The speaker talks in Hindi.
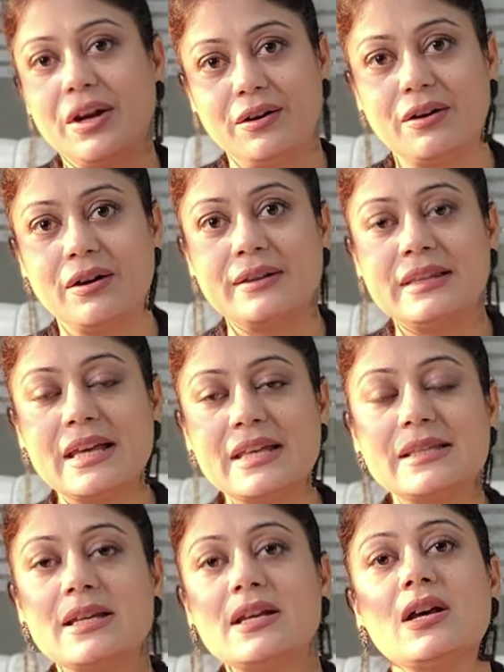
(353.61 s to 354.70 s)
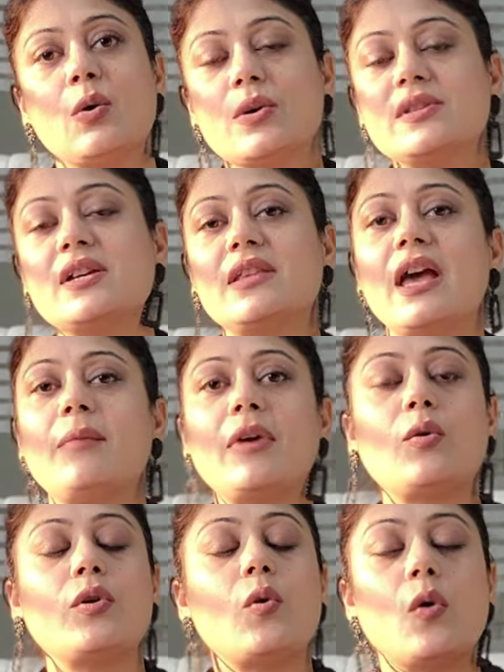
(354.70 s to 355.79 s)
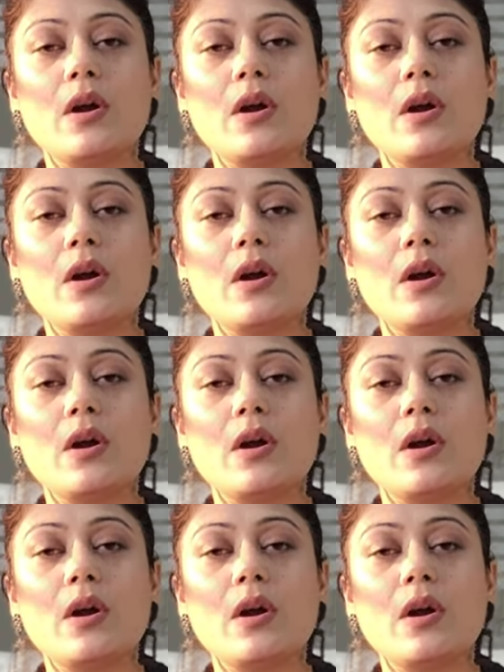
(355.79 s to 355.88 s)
रिटर्न दिस हो सकता है मैं कोई